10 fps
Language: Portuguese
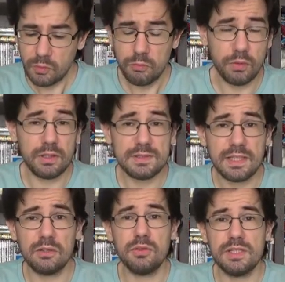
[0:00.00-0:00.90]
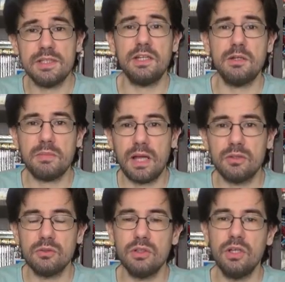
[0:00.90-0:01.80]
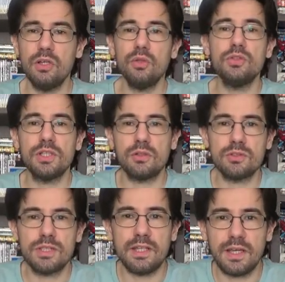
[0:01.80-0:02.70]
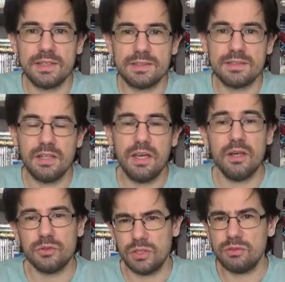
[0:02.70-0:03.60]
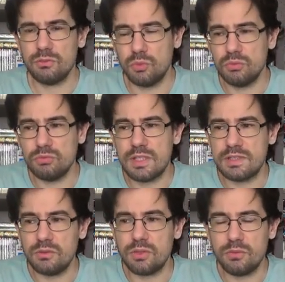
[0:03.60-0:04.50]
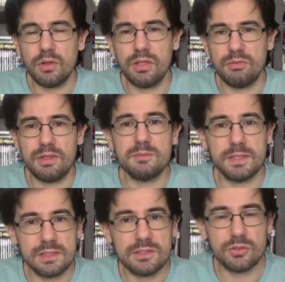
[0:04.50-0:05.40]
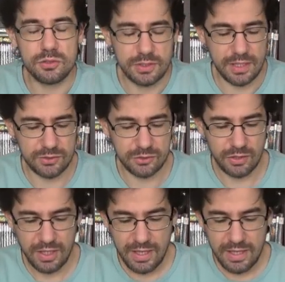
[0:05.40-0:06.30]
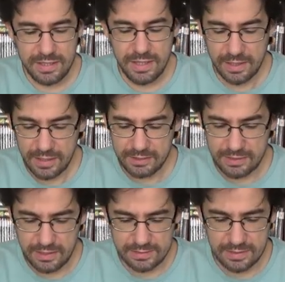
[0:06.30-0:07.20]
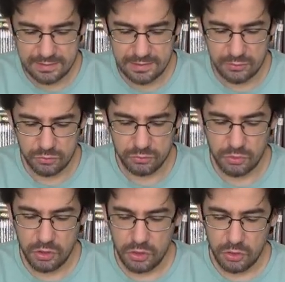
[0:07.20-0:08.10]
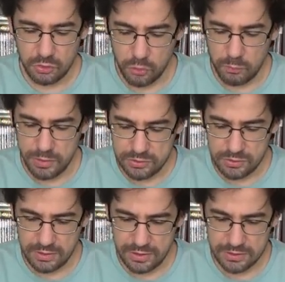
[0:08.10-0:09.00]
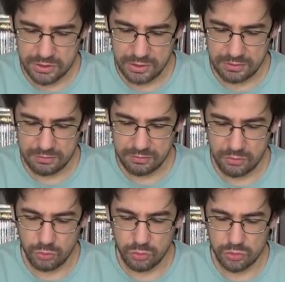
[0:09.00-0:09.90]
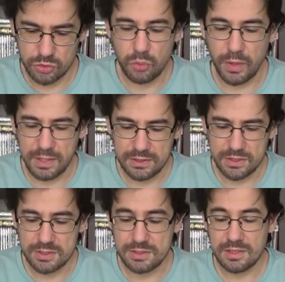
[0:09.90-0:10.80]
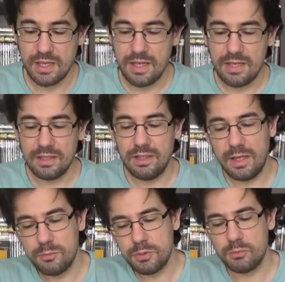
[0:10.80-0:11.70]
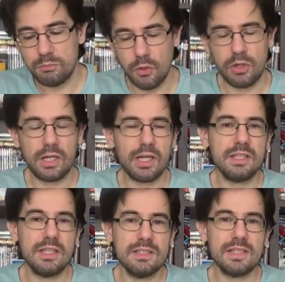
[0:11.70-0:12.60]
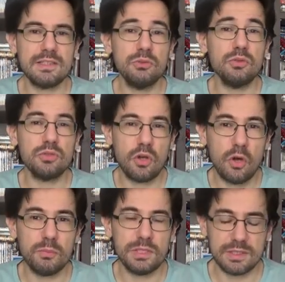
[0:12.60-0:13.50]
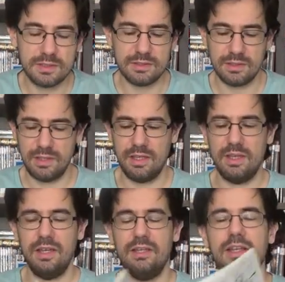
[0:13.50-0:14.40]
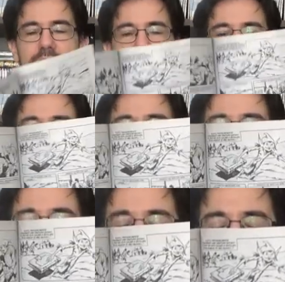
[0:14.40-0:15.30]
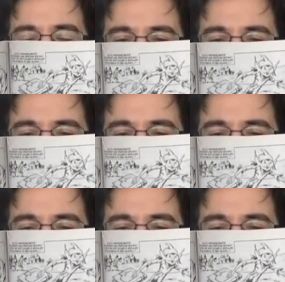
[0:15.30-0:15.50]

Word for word: foi lançado um desenho animado do Senhor dos Anéis. Um, senhor, um desenho que foi, fez bastante sucesso. E a caracterização do personagem dos duendes lembra um pouco a caracterização dos hobbits daquela